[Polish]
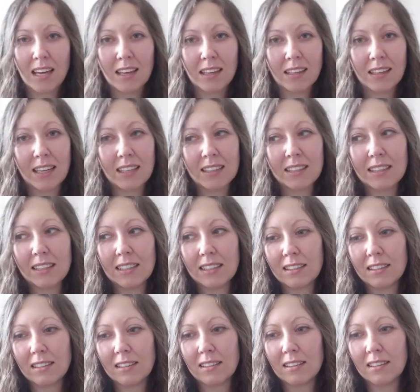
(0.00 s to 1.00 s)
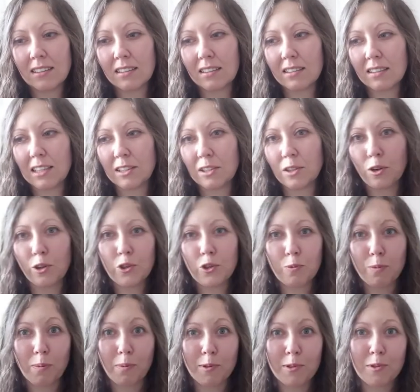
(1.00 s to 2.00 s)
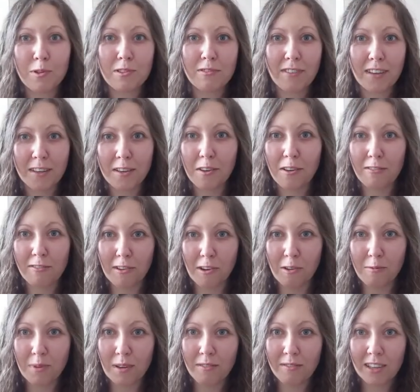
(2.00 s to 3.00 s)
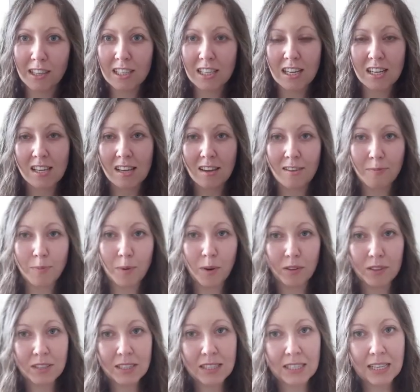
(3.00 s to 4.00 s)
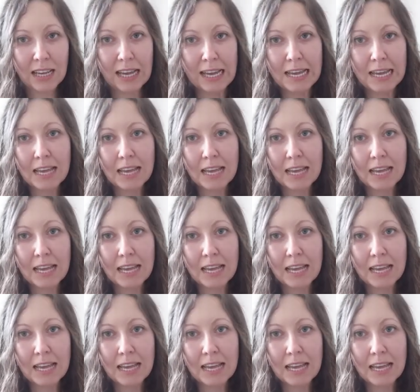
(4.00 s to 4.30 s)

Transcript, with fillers: kiedy, kiedy Kościół po prostu zwariował, mam wrażenie, w Polsce.